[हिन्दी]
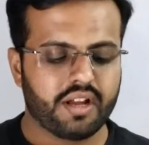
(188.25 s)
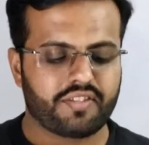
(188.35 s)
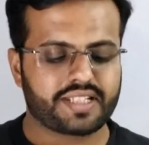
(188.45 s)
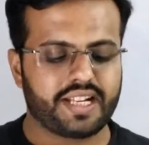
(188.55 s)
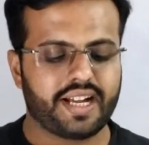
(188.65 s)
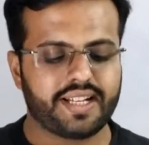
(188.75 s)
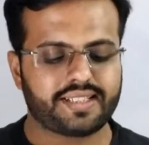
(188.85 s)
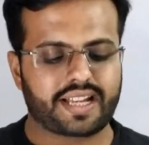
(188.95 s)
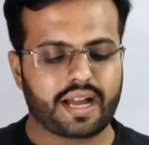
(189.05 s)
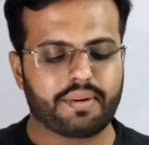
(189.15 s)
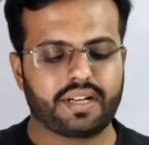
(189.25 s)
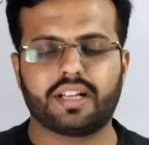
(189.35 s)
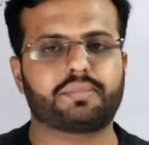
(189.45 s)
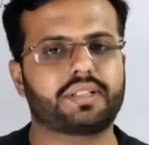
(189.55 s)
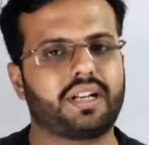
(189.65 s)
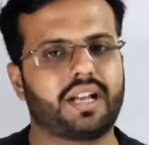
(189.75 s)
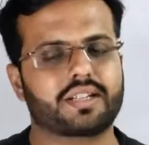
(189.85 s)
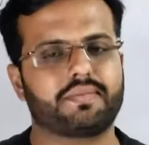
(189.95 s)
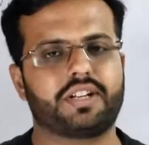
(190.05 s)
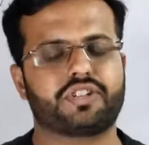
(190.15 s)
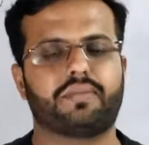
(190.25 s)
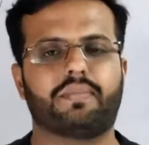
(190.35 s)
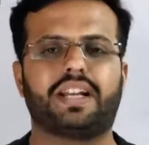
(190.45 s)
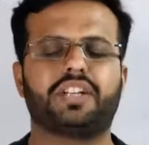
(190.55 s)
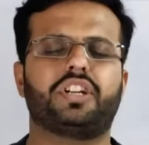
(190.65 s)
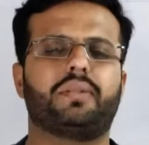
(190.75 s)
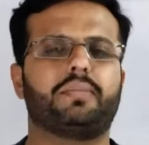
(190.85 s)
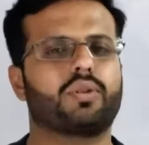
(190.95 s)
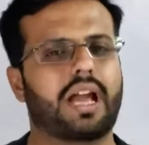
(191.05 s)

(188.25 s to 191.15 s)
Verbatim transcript: फर्स्ट लिखा है हिज कैपिटल एज पर द लास्ट बैलेंस शीट बैलेंस शीट में जो